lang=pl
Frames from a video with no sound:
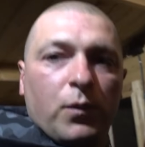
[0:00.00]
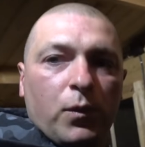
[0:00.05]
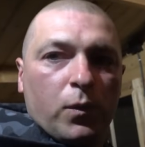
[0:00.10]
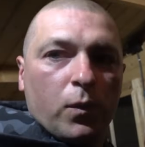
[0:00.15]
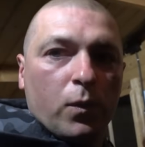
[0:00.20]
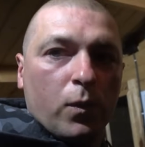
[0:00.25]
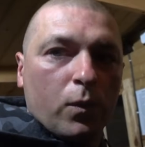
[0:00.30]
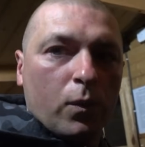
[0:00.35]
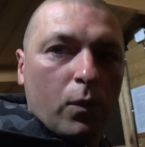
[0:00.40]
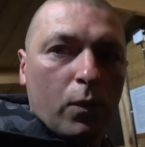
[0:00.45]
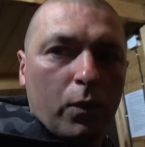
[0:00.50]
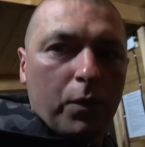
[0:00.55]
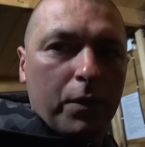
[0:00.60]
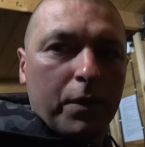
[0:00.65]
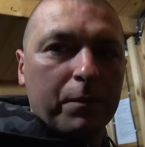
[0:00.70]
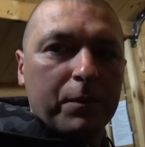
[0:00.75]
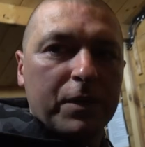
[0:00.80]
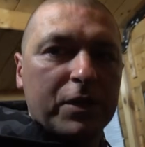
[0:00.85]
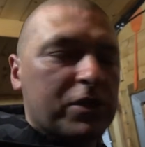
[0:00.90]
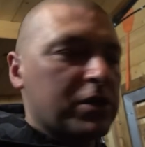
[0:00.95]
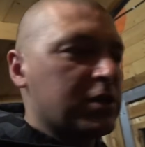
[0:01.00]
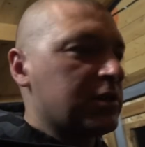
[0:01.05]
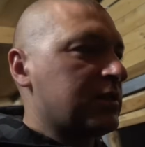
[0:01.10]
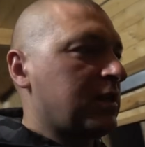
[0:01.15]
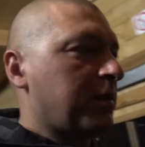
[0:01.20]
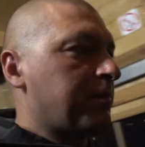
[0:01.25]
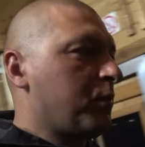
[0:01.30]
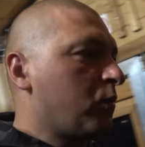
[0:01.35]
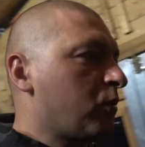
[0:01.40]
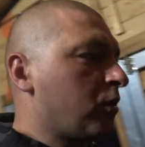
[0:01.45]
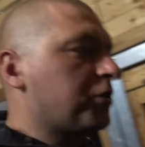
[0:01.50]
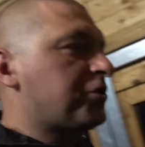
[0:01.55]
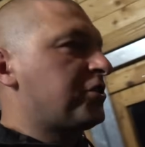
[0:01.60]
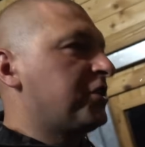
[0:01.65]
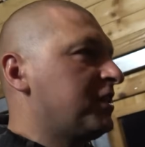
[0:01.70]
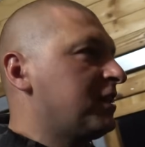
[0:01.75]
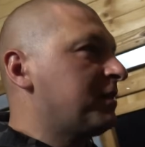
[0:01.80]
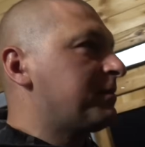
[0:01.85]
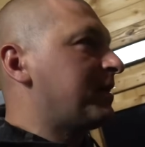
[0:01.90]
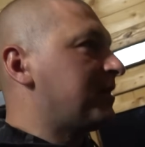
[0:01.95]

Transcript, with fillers: Uhu, hu. Myślę, że za pół godziny